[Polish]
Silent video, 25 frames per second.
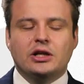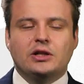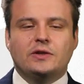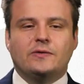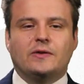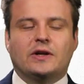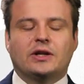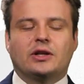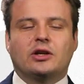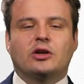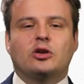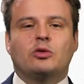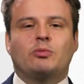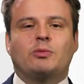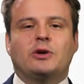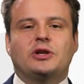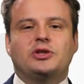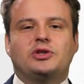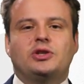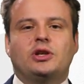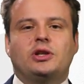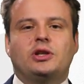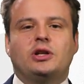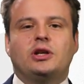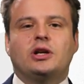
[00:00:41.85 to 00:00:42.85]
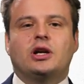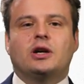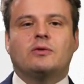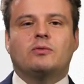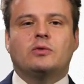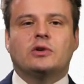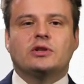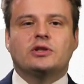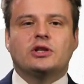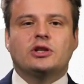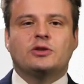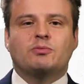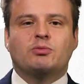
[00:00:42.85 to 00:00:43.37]
4 października
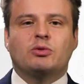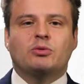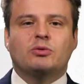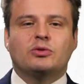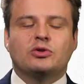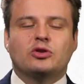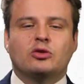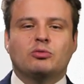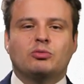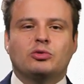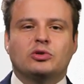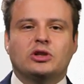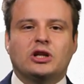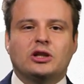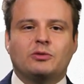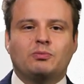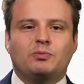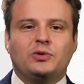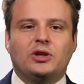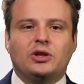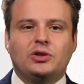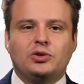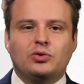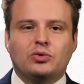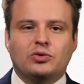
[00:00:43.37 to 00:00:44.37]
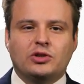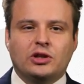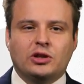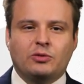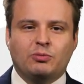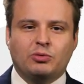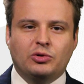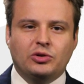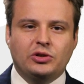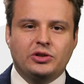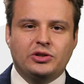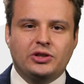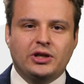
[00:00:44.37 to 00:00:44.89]
władze z pomocą ponad 500
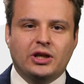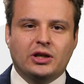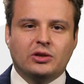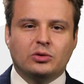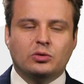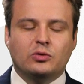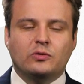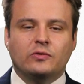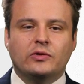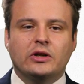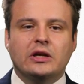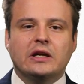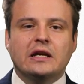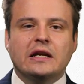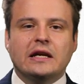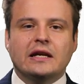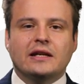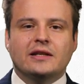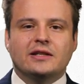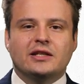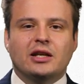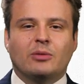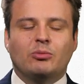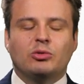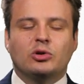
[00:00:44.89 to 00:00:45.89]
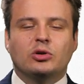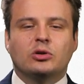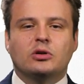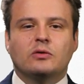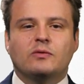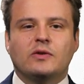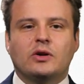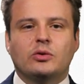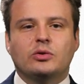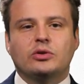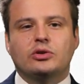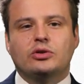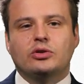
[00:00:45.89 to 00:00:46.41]
policjantów
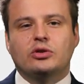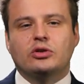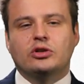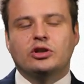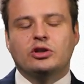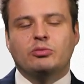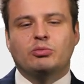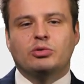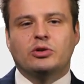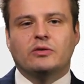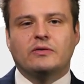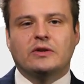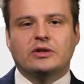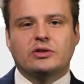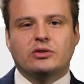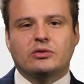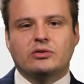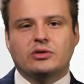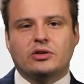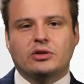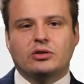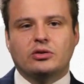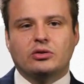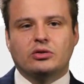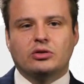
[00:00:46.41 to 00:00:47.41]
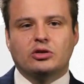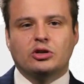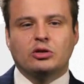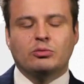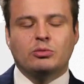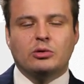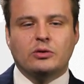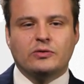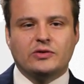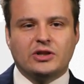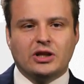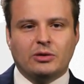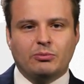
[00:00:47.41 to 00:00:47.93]
zablokowały drogi prowadzące do
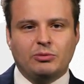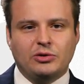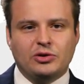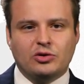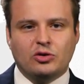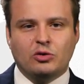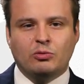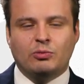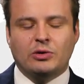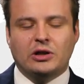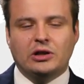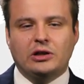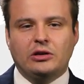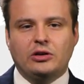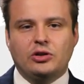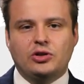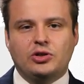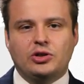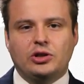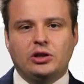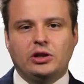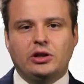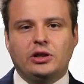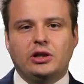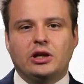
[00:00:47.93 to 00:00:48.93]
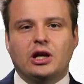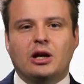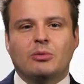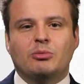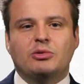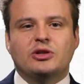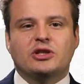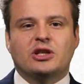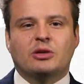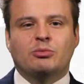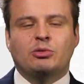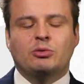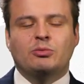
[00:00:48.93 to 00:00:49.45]
grobowca biskupa Linshili,
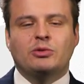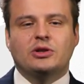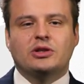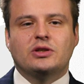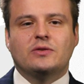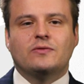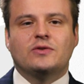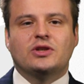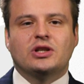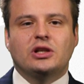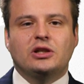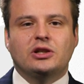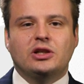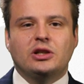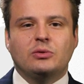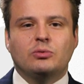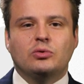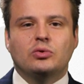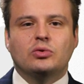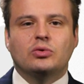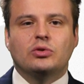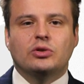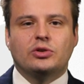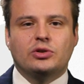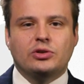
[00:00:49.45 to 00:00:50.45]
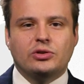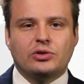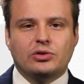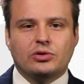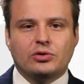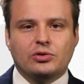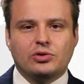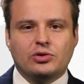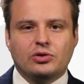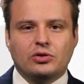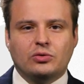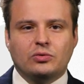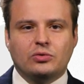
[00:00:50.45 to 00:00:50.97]
aby zapobiec wszelkim
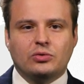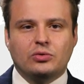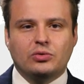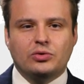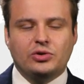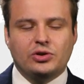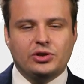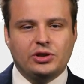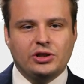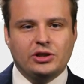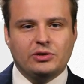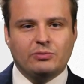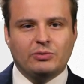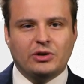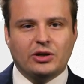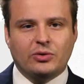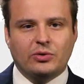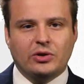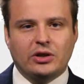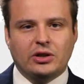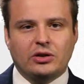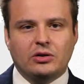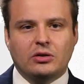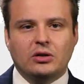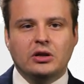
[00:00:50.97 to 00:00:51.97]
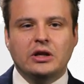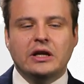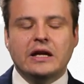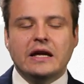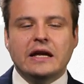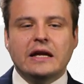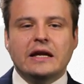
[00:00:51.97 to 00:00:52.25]
uroczystościom ku czci zmarłego.